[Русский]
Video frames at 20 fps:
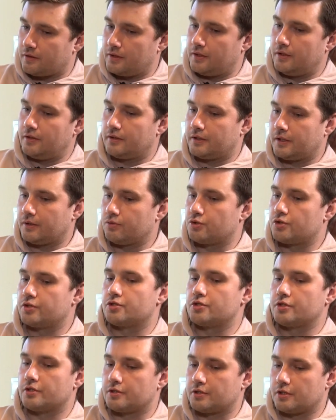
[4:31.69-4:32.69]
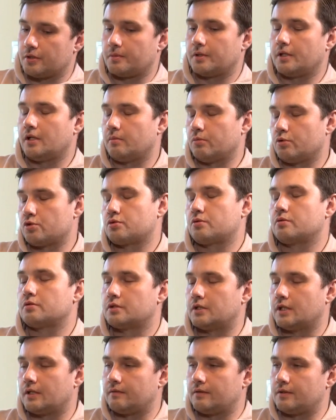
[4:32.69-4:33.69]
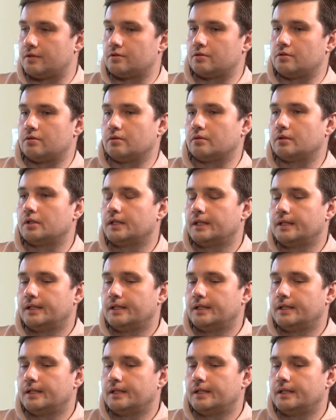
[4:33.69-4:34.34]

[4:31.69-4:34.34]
и также через терминал может установить ее.